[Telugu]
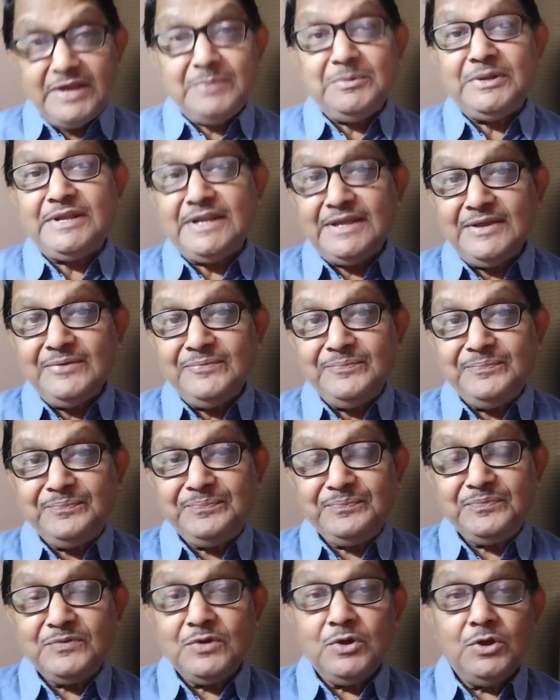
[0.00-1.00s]
ఏమిటి
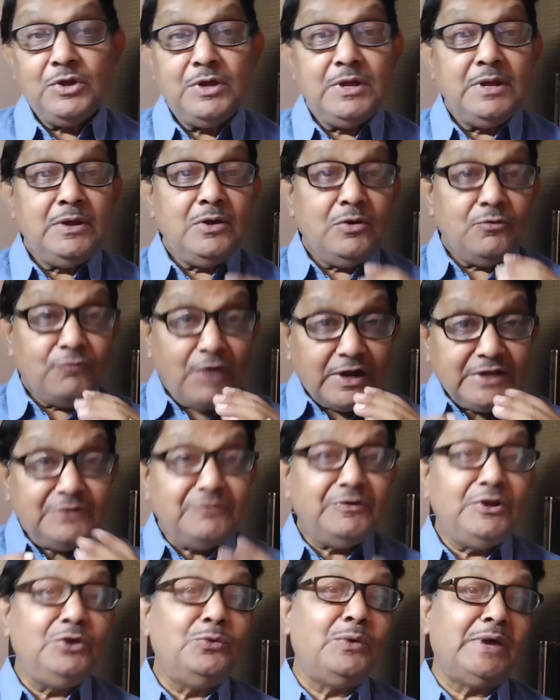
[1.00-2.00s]

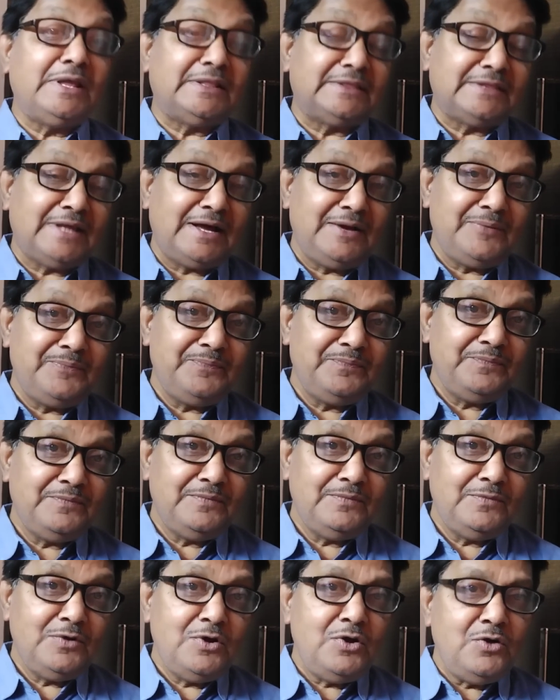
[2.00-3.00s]
వాటి విలువ ఎంత
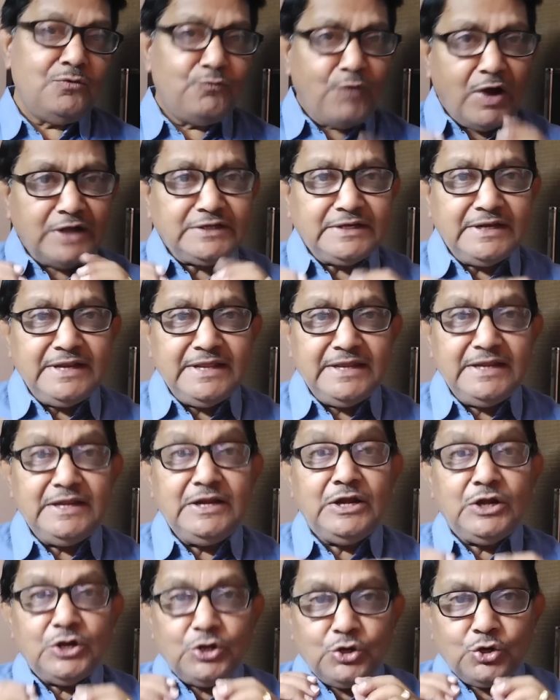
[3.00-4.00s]
వాటిని
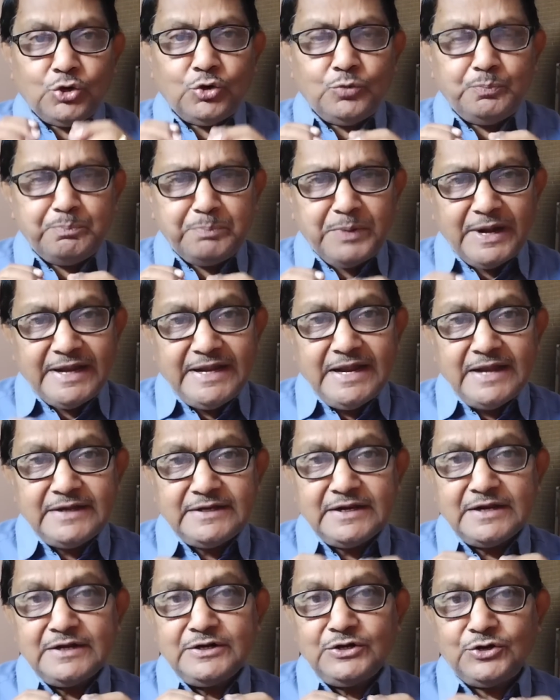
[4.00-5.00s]

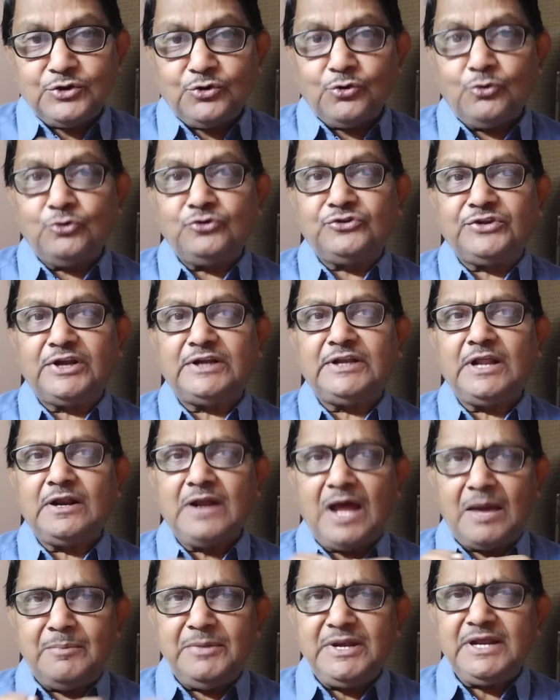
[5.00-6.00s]
ప్రెడేటర్ డ్రోన్స్
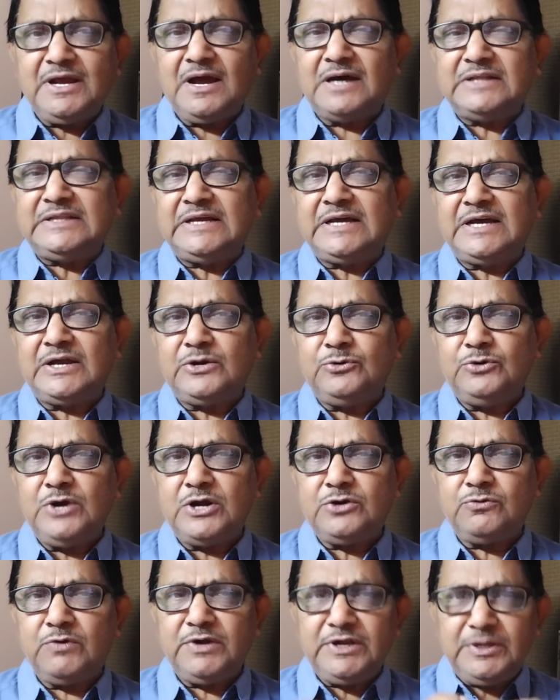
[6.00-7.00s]
అంటారు అమెరికా దగ్గర
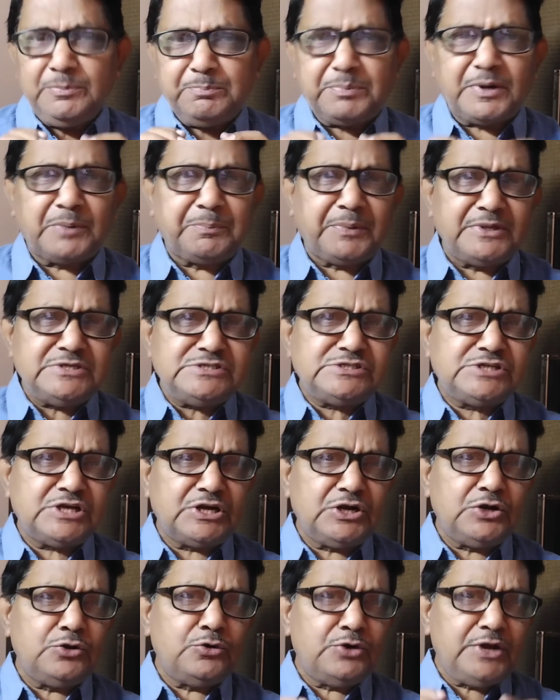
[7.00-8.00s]
ఉన్నటువంటి
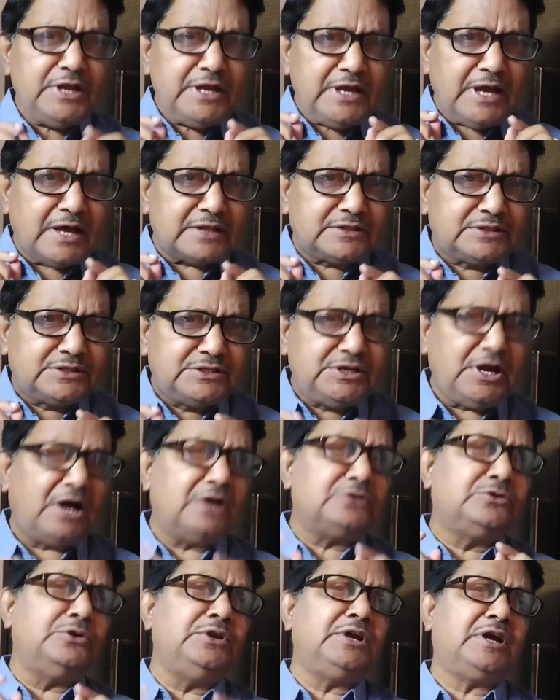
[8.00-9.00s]
ప్రపంచంలోనే
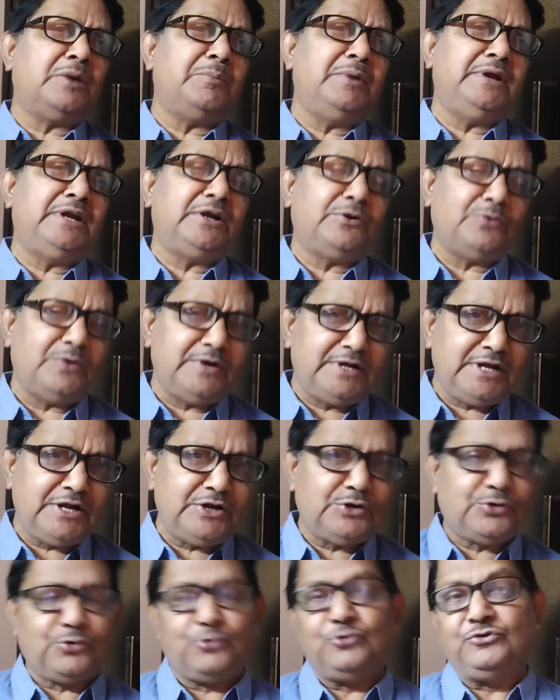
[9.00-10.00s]
అత్యాధునికమైనటువంటి
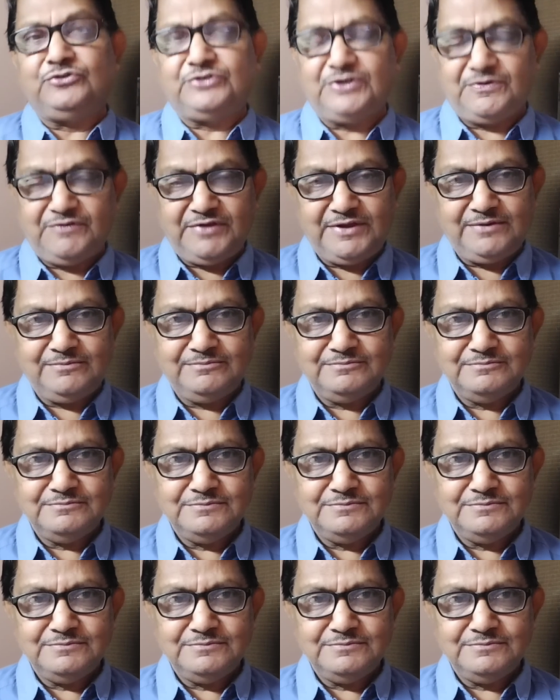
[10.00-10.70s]
డ్రోన్స్ అవి